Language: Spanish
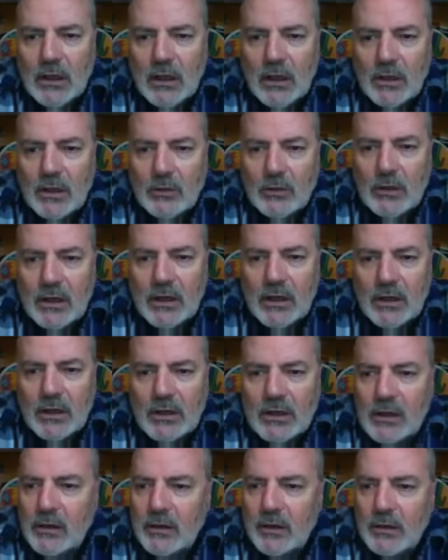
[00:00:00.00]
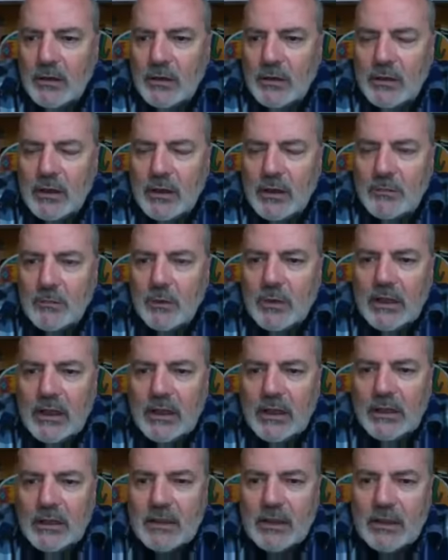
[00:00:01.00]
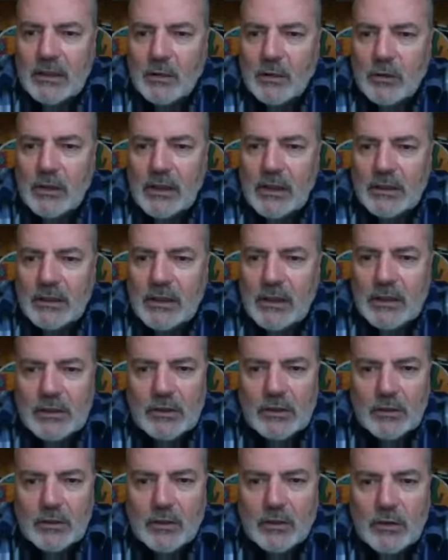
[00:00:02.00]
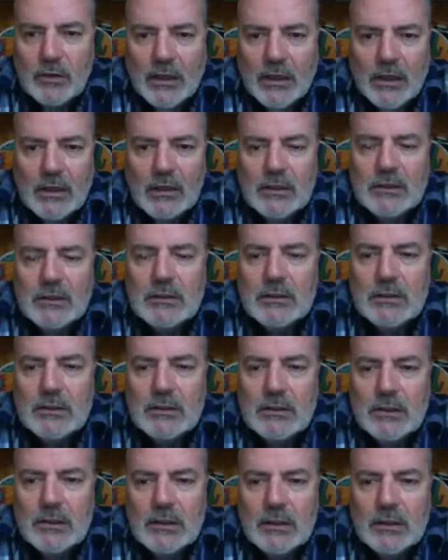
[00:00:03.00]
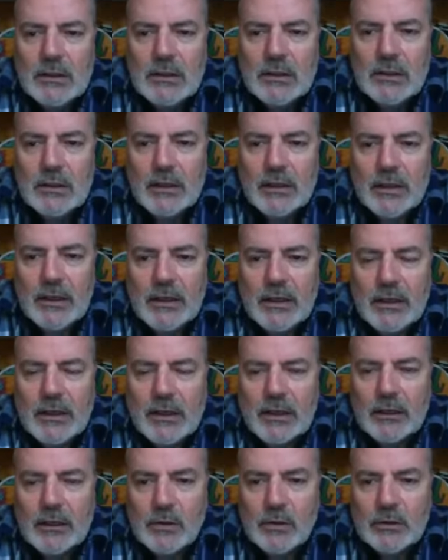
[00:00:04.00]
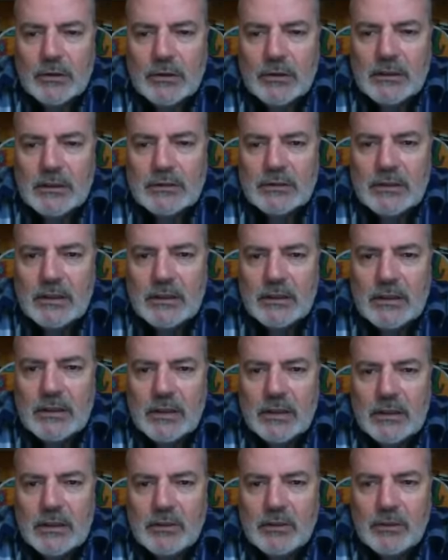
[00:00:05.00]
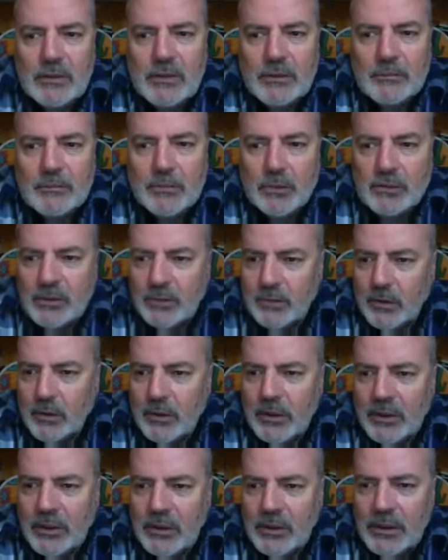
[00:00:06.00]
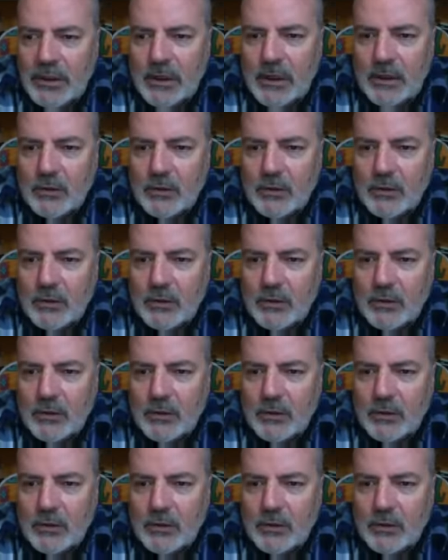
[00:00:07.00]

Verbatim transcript: A una ronda, ronda muy alta, no ronda, ronda. En el conteste territory pues se puede llegar a